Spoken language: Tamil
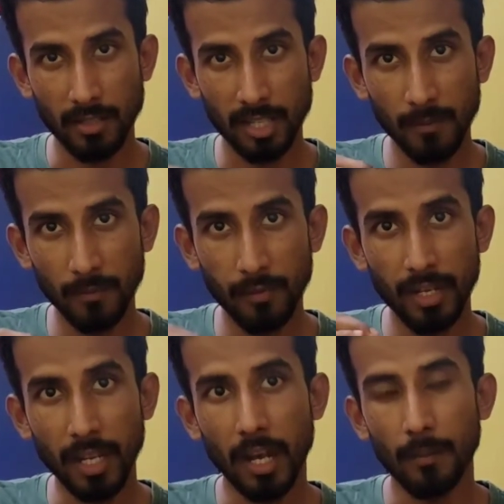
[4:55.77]
ஜேம்
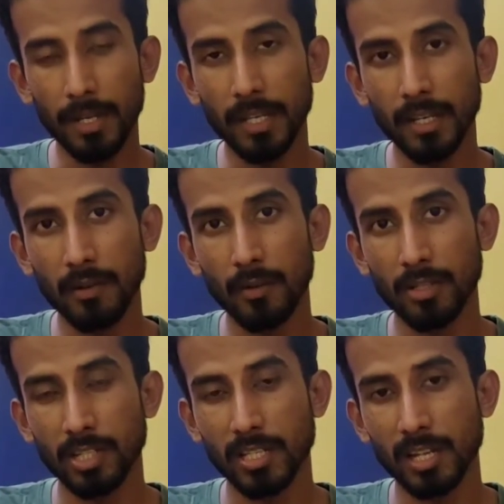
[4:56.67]
ஃப்ரீ அப்படிங்கிற
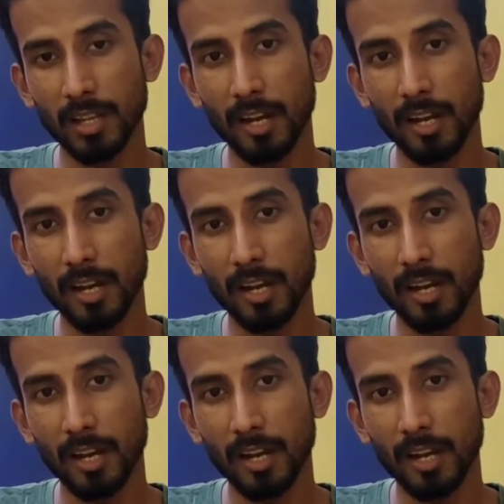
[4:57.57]
ஒரு ஸ்டேஜில்